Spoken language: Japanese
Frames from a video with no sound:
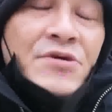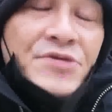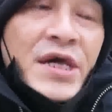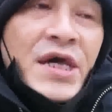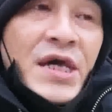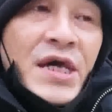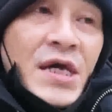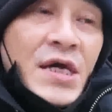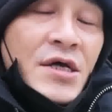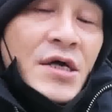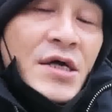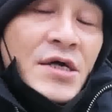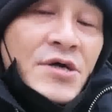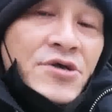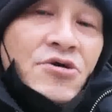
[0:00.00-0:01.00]
なので、
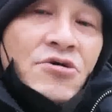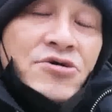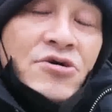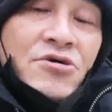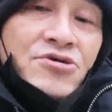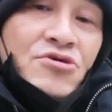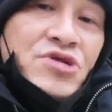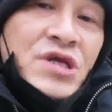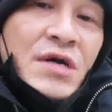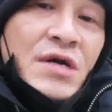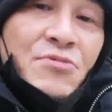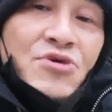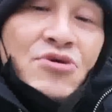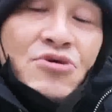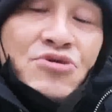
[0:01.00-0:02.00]
状況によっては
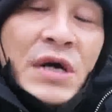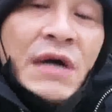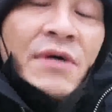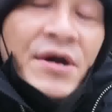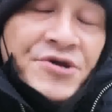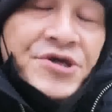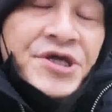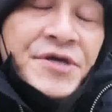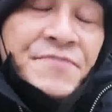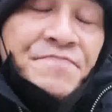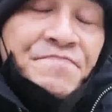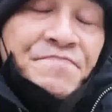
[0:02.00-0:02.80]
物事変わるし、